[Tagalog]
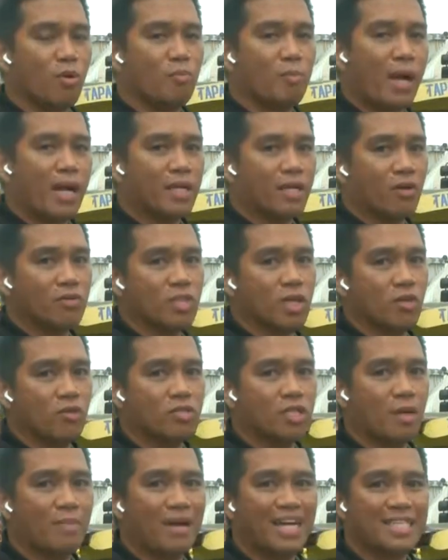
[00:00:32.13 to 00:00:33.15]
mong background
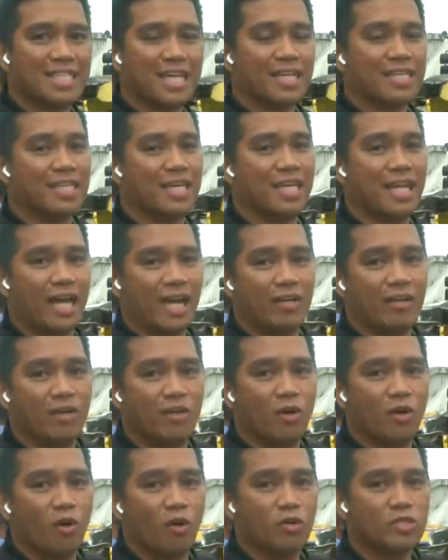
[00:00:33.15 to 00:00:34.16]
karon nga mga sakyanan
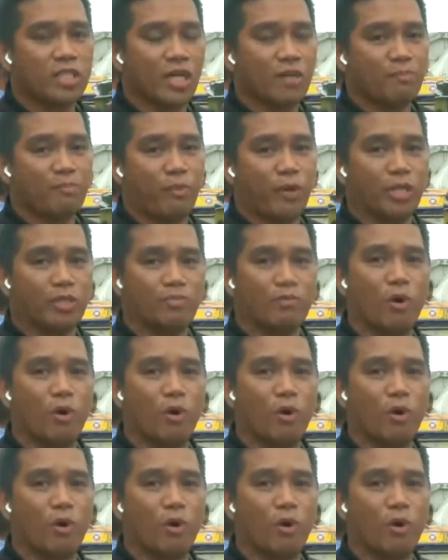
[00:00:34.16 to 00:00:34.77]
og checkpoint